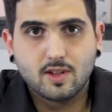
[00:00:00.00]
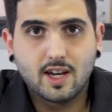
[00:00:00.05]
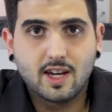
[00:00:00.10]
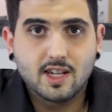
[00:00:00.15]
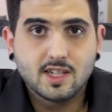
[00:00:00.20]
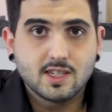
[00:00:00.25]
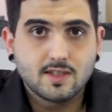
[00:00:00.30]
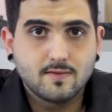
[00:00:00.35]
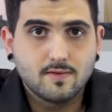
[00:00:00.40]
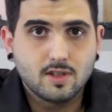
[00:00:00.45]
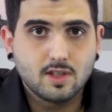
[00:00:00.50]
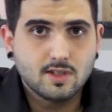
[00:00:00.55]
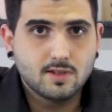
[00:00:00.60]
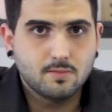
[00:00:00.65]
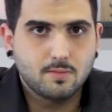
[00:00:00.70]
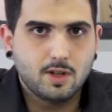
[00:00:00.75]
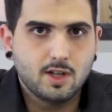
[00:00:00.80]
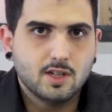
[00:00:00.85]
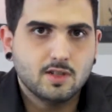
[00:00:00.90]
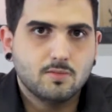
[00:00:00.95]
da SVIS
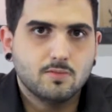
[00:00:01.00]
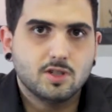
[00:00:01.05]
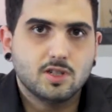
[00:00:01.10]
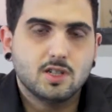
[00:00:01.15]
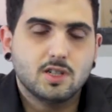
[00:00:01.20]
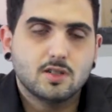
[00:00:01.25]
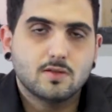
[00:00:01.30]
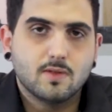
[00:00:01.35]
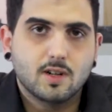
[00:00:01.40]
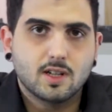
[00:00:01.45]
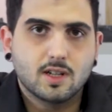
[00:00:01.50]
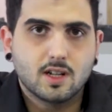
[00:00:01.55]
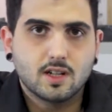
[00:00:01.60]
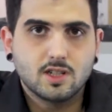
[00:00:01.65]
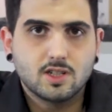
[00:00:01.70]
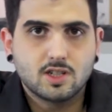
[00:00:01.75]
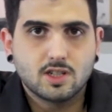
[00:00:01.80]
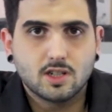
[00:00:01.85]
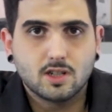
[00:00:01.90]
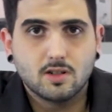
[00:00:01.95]
mesmo, a gente vai estar tá
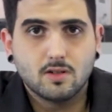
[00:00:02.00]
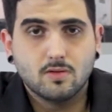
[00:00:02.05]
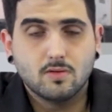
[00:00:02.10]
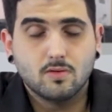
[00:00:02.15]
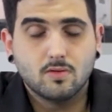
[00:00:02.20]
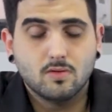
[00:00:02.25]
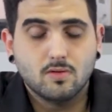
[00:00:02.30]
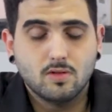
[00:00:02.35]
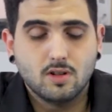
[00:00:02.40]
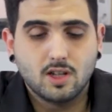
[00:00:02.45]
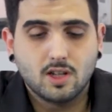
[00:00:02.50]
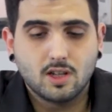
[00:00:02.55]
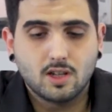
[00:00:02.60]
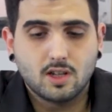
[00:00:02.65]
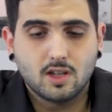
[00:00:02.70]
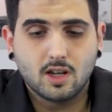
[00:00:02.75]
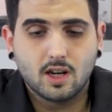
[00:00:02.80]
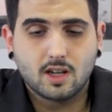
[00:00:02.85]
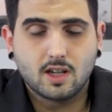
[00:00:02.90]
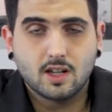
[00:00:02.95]
deixando o
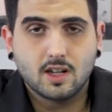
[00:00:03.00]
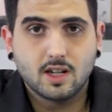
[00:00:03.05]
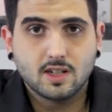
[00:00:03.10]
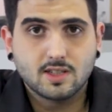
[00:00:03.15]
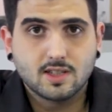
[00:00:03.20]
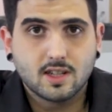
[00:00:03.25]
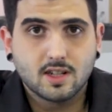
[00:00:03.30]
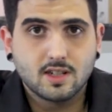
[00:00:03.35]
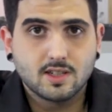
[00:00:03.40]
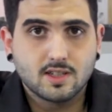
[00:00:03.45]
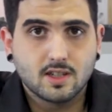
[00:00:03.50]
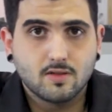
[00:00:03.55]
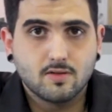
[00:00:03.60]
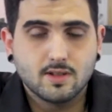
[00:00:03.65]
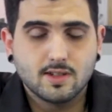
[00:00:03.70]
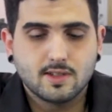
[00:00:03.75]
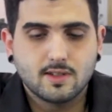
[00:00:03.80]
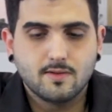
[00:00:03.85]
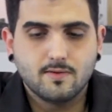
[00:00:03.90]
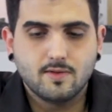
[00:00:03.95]
link aqui na descrição
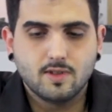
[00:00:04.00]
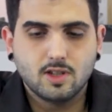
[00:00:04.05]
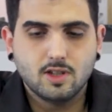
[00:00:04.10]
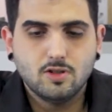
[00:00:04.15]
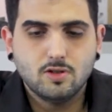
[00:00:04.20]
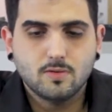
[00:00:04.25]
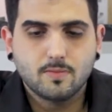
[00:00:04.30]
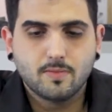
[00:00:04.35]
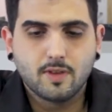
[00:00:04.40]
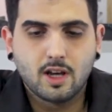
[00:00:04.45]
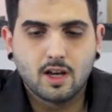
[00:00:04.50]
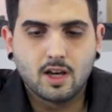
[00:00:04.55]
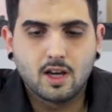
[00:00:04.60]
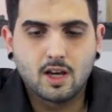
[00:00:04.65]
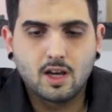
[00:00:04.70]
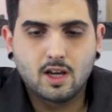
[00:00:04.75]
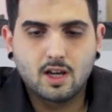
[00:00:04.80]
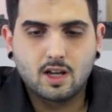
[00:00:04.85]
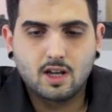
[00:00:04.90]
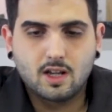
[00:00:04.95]
desse vídeo.
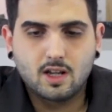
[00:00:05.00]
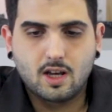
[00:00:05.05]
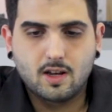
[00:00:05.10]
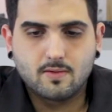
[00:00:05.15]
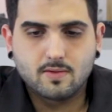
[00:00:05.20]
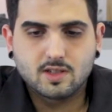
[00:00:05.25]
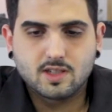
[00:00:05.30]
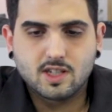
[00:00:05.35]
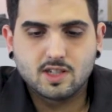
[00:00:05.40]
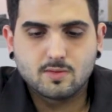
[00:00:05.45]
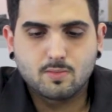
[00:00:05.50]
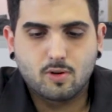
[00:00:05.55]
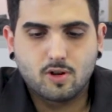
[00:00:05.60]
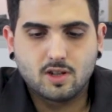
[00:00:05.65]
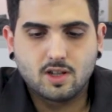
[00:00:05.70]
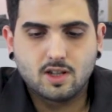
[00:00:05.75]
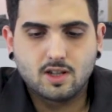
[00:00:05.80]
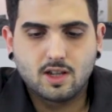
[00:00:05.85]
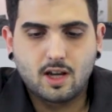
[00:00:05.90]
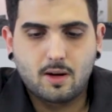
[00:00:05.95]
E daí vocês
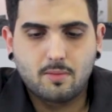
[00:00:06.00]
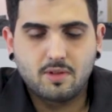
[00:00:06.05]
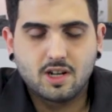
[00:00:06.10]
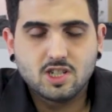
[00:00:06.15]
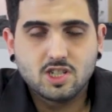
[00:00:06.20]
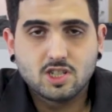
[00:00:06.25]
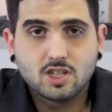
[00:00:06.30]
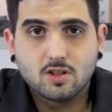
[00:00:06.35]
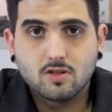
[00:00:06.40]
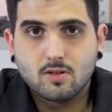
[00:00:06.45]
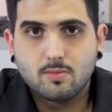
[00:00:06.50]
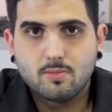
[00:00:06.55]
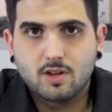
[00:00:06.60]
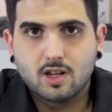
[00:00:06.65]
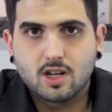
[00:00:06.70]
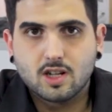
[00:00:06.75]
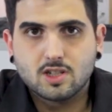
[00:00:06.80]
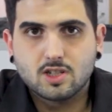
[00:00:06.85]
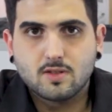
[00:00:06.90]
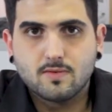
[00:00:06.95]
podem estar tá baixando o
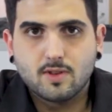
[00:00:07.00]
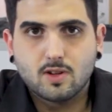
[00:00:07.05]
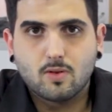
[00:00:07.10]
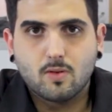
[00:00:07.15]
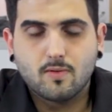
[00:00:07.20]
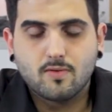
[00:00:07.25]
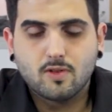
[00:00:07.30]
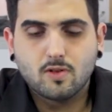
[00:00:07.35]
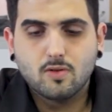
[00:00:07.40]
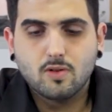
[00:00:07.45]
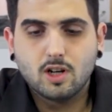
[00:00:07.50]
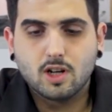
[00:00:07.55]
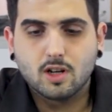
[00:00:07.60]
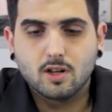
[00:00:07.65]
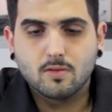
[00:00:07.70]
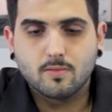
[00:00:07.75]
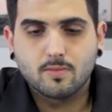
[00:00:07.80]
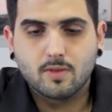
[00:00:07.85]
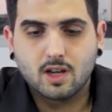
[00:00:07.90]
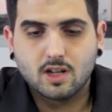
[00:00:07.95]
aplicativo e
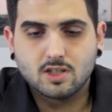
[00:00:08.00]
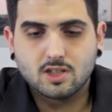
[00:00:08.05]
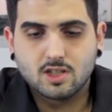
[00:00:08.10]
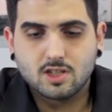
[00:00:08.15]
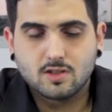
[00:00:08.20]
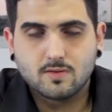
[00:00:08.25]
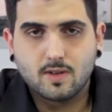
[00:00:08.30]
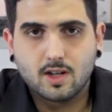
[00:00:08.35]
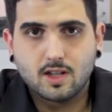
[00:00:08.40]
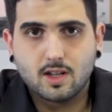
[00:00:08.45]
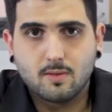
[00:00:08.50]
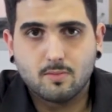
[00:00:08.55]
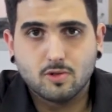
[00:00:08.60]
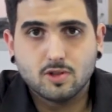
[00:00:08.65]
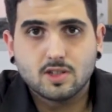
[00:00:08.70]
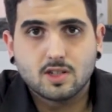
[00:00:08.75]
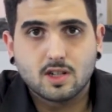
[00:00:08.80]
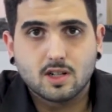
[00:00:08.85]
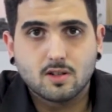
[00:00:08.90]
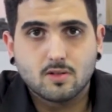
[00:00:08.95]
configurando. A gente vai estar tá
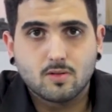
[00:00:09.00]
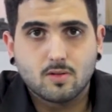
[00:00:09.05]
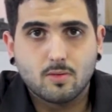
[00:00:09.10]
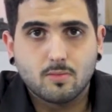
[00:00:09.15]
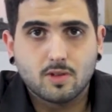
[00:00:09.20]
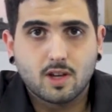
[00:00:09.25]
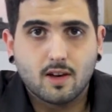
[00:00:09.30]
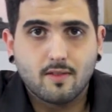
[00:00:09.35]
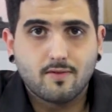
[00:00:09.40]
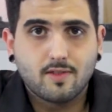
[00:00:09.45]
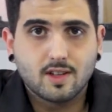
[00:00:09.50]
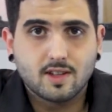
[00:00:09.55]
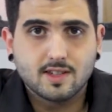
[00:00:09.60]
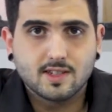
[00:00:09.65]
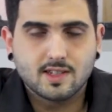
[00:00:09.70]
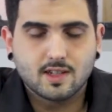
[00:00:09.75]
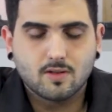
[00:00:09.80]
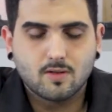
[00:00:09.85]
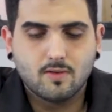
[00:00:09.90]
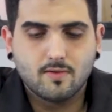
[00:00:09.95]
mostrando como que é feita
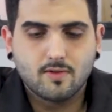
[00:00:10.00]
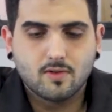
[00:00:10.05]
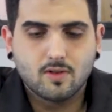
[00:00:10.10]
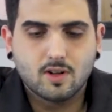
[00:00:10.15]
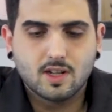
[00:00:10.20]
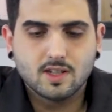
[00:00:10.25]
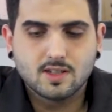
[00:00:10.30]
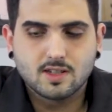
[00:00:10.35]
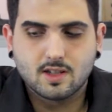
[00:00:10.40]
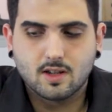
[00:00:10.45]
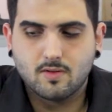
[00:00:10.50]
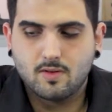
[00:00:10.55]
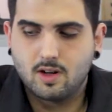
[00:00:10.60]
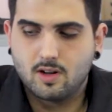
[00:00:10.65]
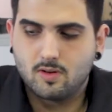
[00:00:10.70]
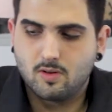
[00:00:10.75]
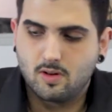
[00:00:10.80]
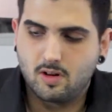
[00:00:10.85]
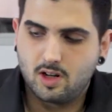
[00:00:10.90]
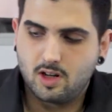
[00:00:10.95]
essa configuração
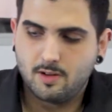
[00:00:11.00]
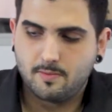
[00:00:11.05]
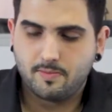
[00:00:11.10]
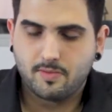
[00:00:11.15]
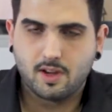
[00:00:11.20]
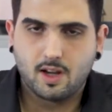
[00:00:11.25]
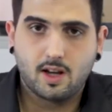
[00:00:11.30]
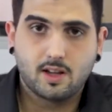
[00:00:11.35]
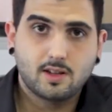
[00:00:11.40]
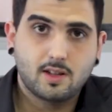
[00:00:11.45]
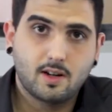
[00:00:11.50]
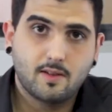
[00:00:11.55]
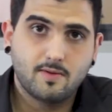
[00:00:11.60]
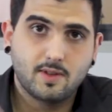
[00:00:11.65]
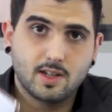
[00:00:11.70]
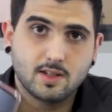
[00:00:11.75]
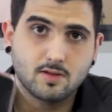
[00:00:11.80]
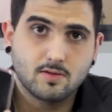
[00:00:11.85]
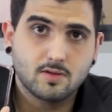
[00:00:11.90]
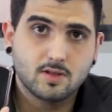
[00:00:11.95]
agora
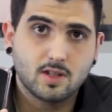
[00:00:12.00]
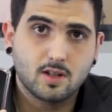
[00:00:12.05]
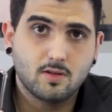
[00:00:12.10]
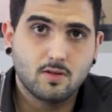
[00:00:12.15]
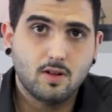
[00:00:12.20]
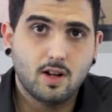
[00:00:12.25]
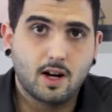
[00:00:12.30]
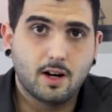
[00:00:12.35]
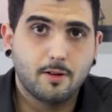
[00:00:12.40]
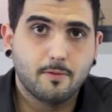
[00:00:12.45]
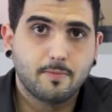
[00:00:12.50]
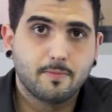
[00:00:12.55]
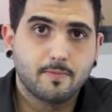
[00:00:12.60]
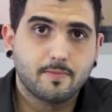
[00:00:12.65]
através do celular.